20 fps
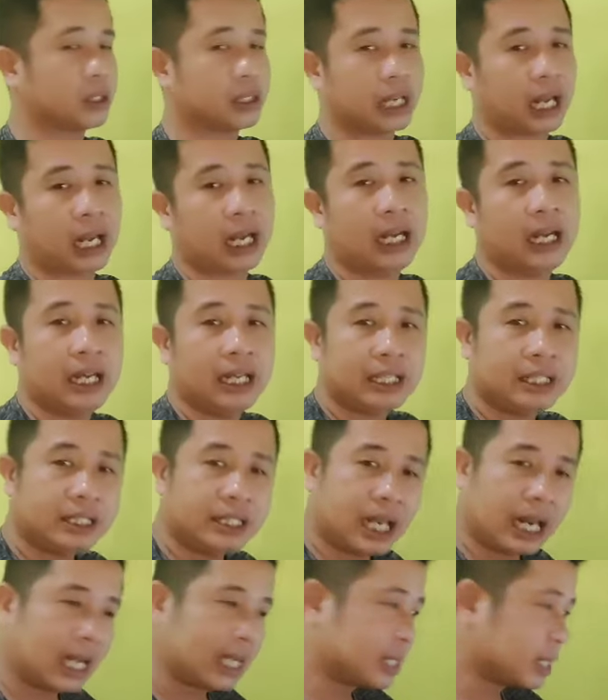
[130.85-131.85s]
Nah,
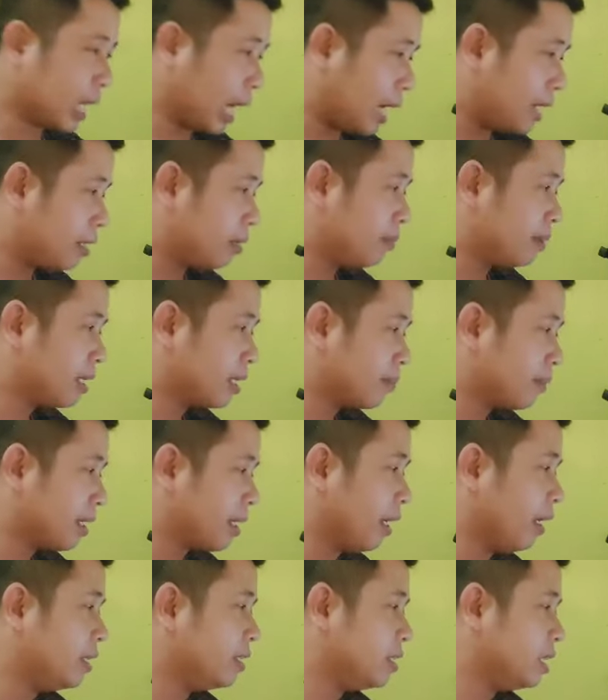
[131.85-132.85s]
jelas sekali teman-temannya.